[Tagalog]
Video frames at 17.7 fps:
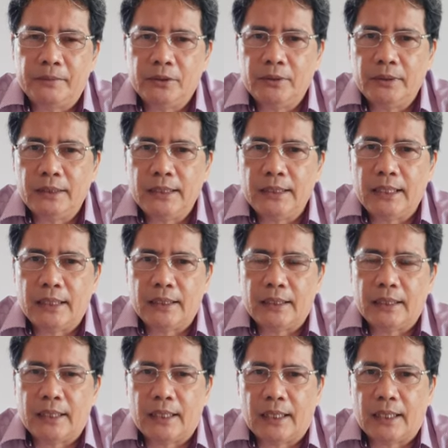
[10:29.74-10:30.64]
So hindi
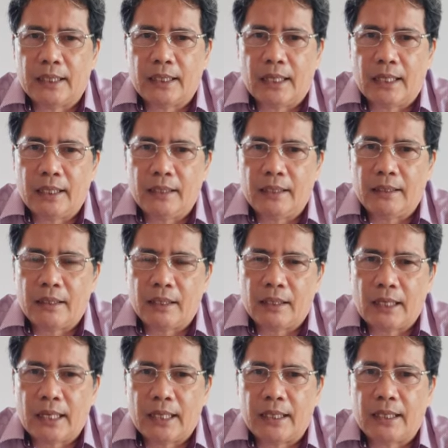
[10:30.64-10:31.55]
natin gagayahin na
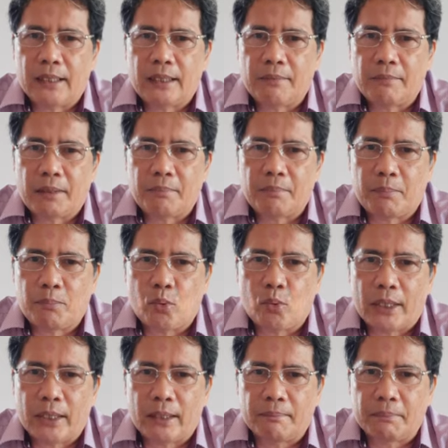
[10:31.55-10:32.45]
kaya nating
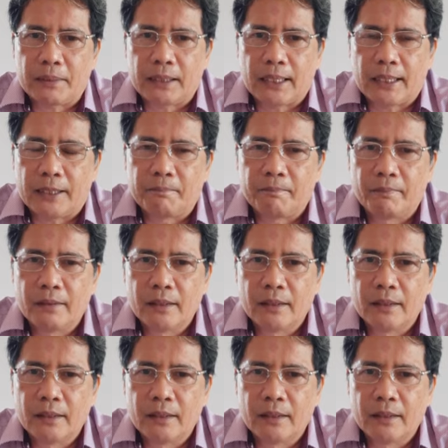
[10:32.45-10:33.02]
magpabuhay ng patay.